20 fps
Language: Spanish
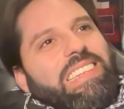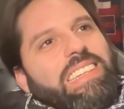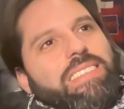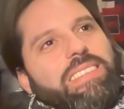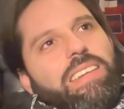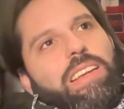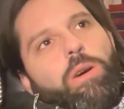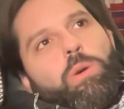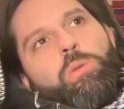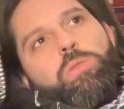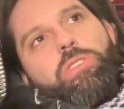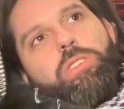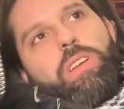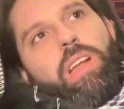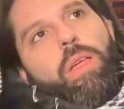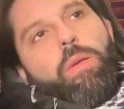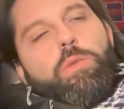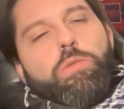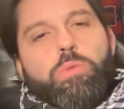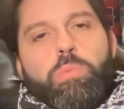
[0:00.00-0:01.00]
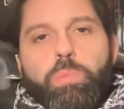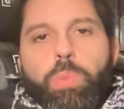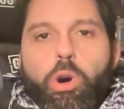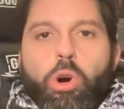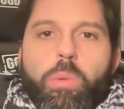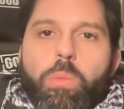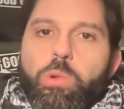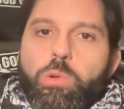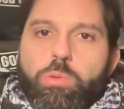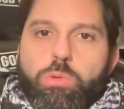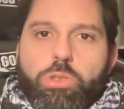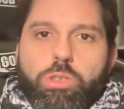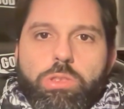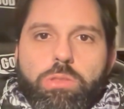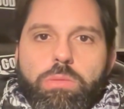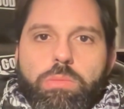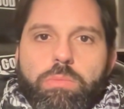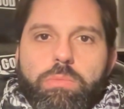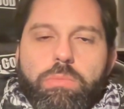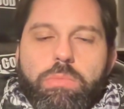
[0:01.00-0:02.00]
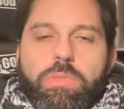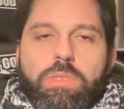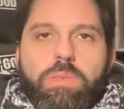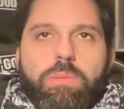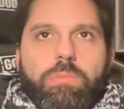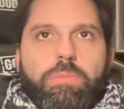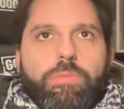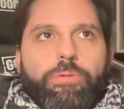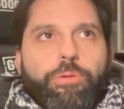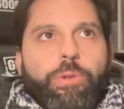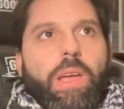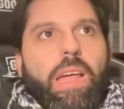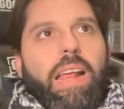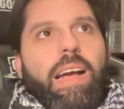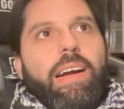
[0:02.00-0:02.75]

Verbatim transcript: Decir ilusionado es un poco mucho. Fui